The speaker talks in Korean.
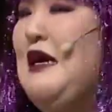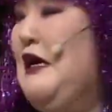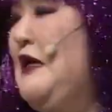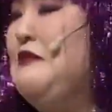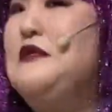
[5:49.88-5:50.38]

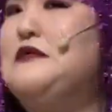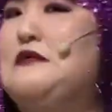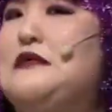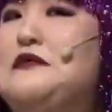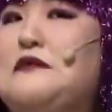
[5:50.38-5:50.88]
야, 얹어,
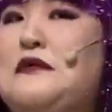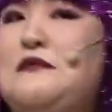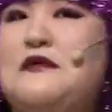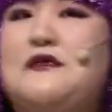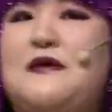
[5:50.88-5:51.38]
얹어. 아, 아,
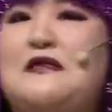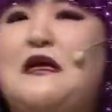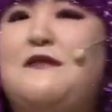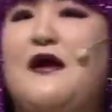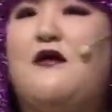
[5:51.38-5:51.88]
이거, 얹어봐,
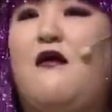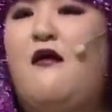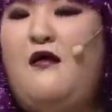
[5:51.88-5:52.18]
때려봐 이거.